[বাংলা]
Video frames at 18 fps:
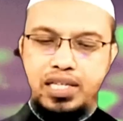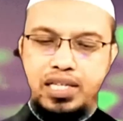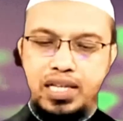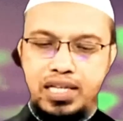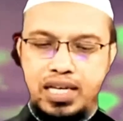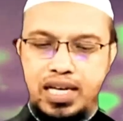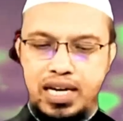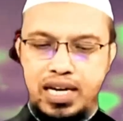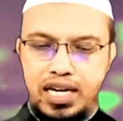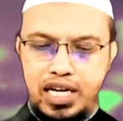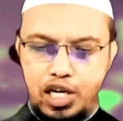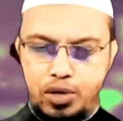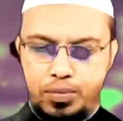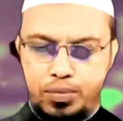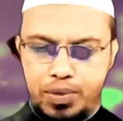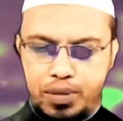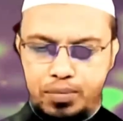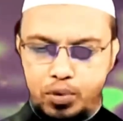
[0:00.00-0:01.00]
সেজদা দেওয়ার
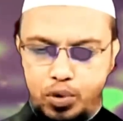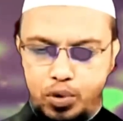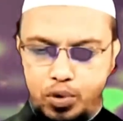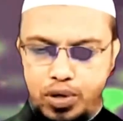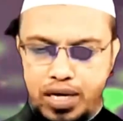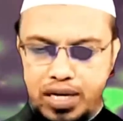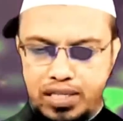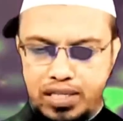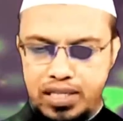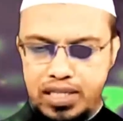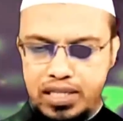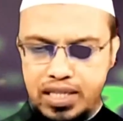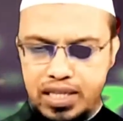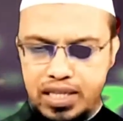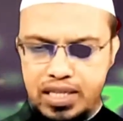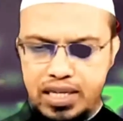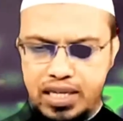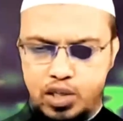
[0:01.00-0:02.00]
নিয়মটা বলুন আর
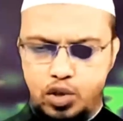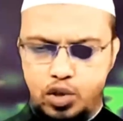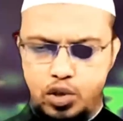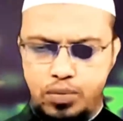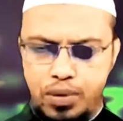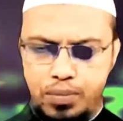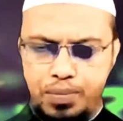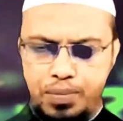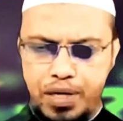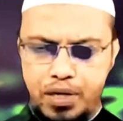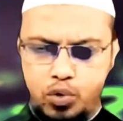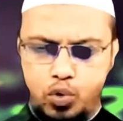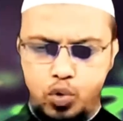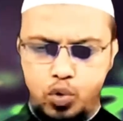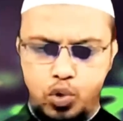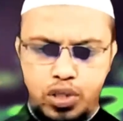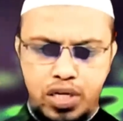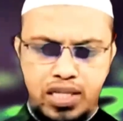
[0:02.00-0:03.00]
সেজদা দেওয়ার সময় পেট
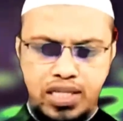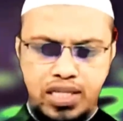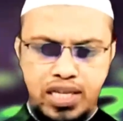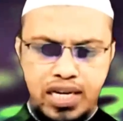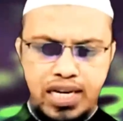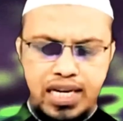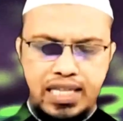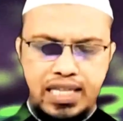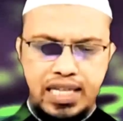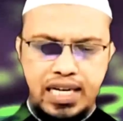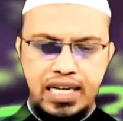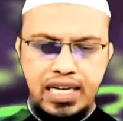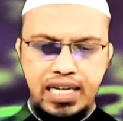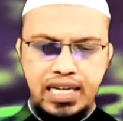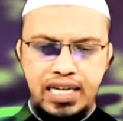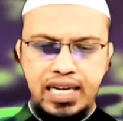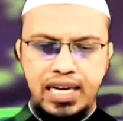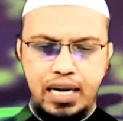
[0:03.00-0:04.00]
উরুর সাথে লেগে
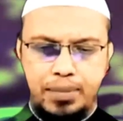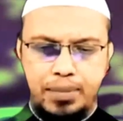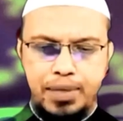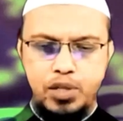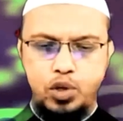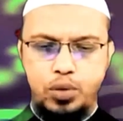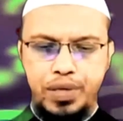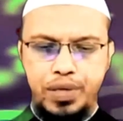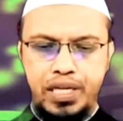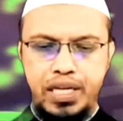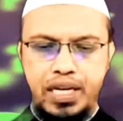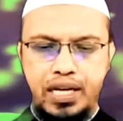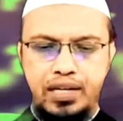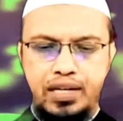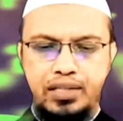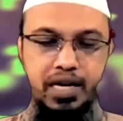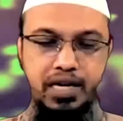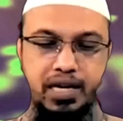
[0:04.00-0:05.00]
থাকলে কি নামাজ হবে কিনা
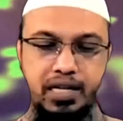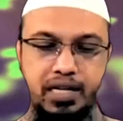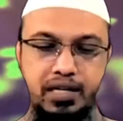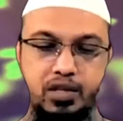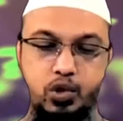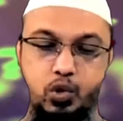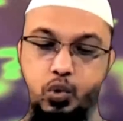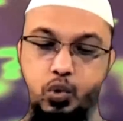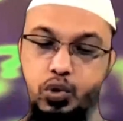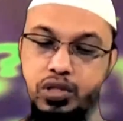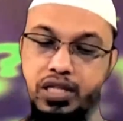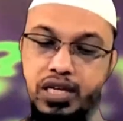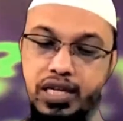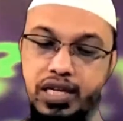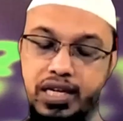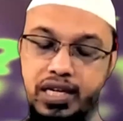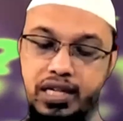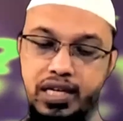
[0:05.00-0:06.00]
মেয়েরা কি রাতে চুল
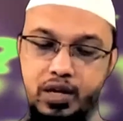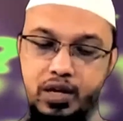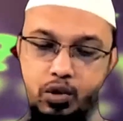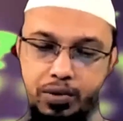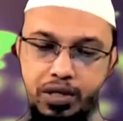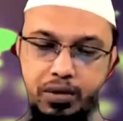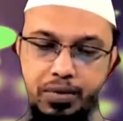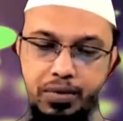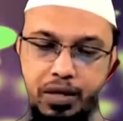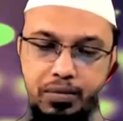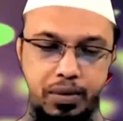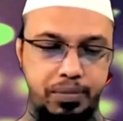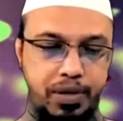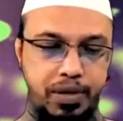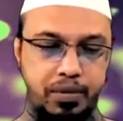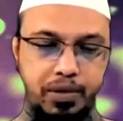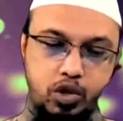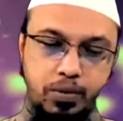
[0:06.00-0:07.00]
ছেড়ে দিয়ে ঘুমাতে পারবে
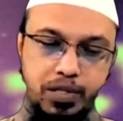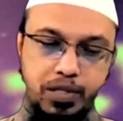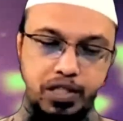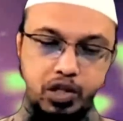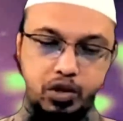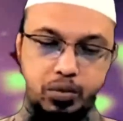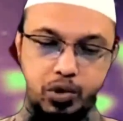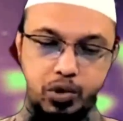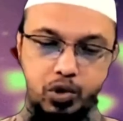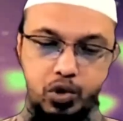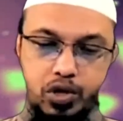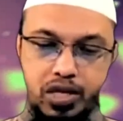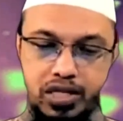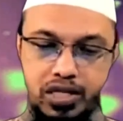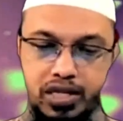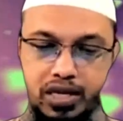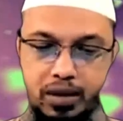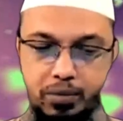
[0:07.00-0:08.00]
সবাসের সময়
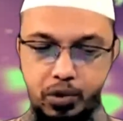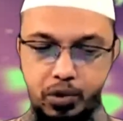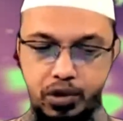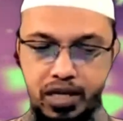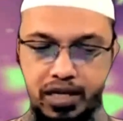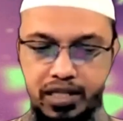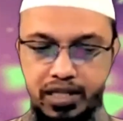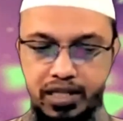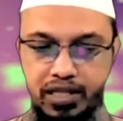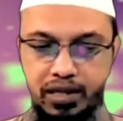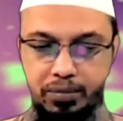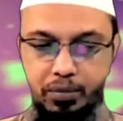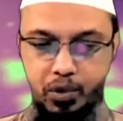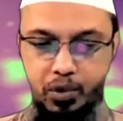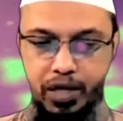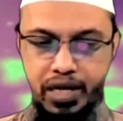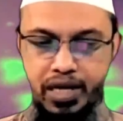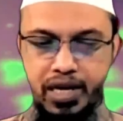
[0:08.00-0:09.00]
শরীরে যে কাপড় থাকে সেটা
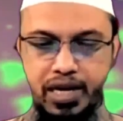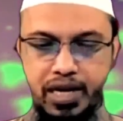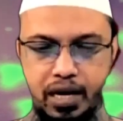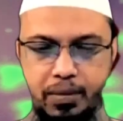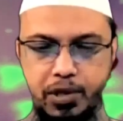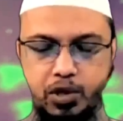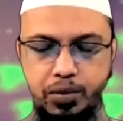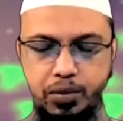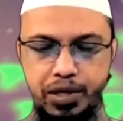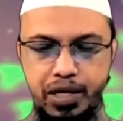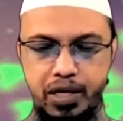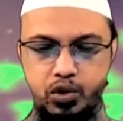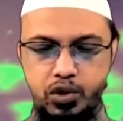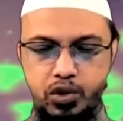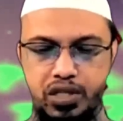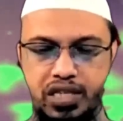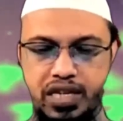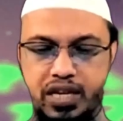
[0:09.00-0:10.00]
পরে নামাজ হবে কিনা
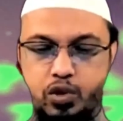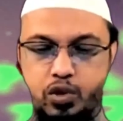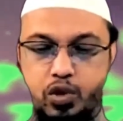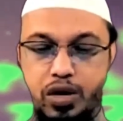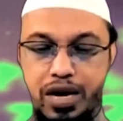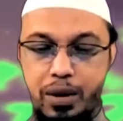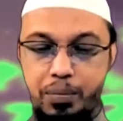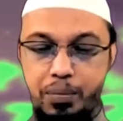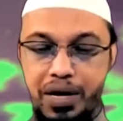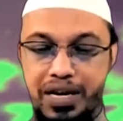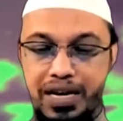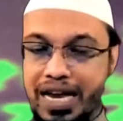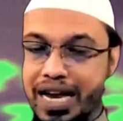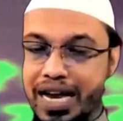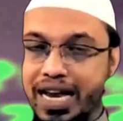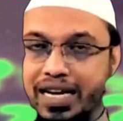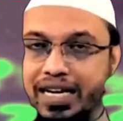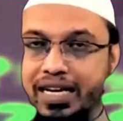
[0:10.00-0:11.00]
যদি সেখানে কোনো নাপাক
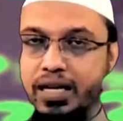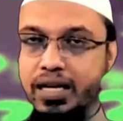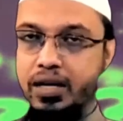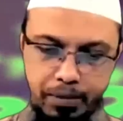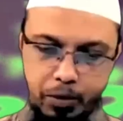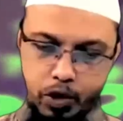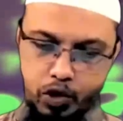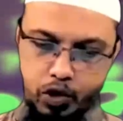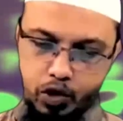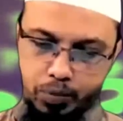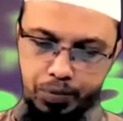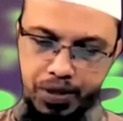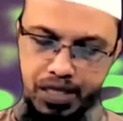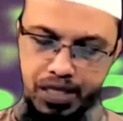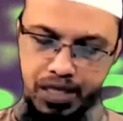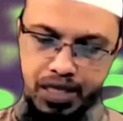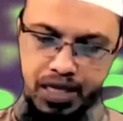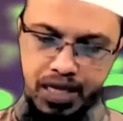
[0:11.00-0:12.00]
না লাগে আমার বয়স
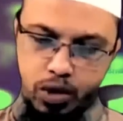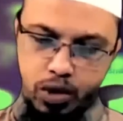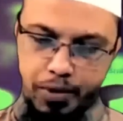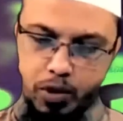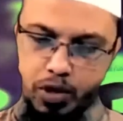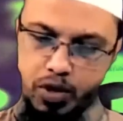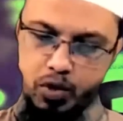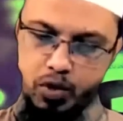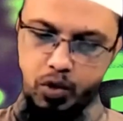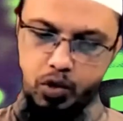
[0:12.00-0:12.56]
চব্বিশ কিন্তু আমার